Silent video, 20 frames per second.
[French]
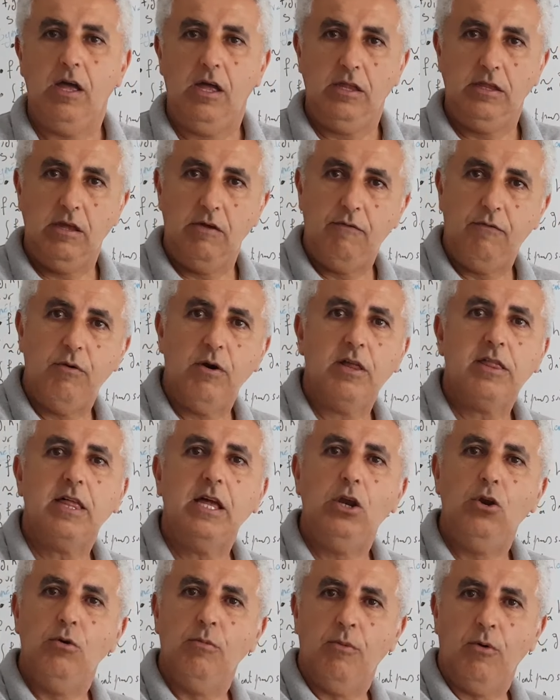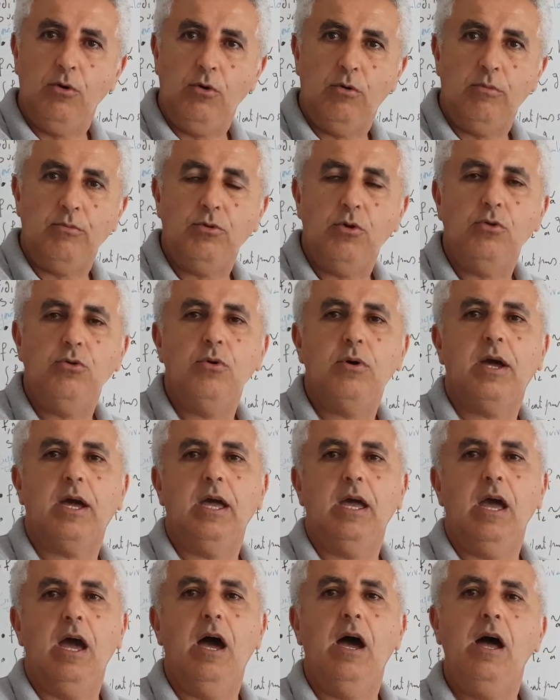des fois, c'est le monôme de
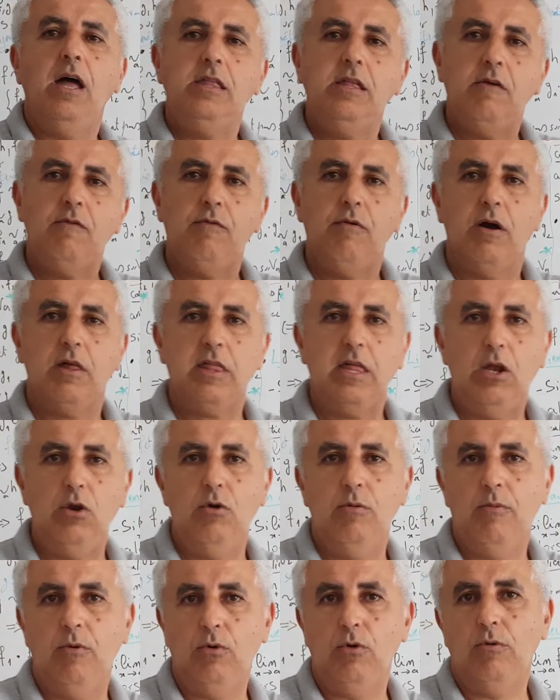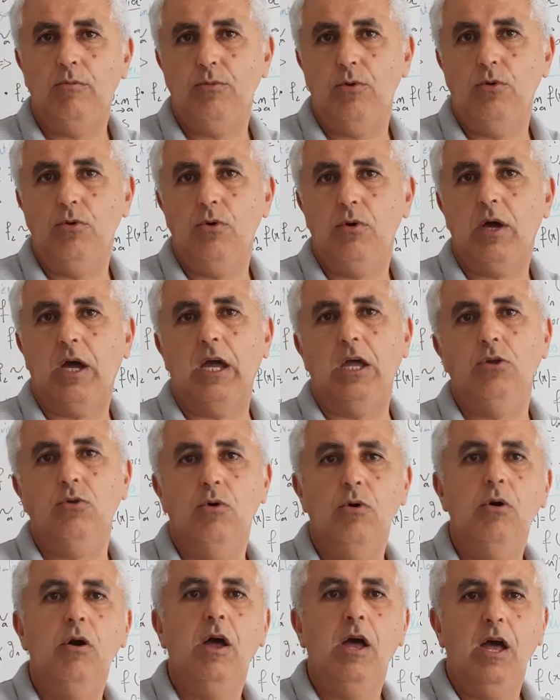degré 1, des fois, c'est le monôme de degré
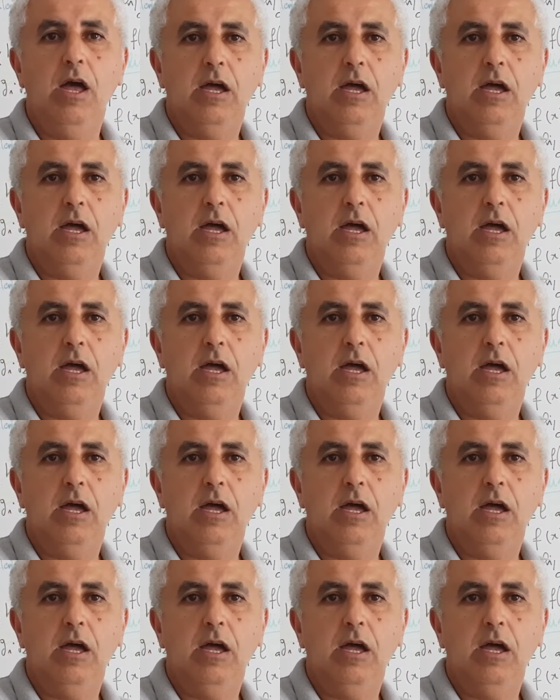2,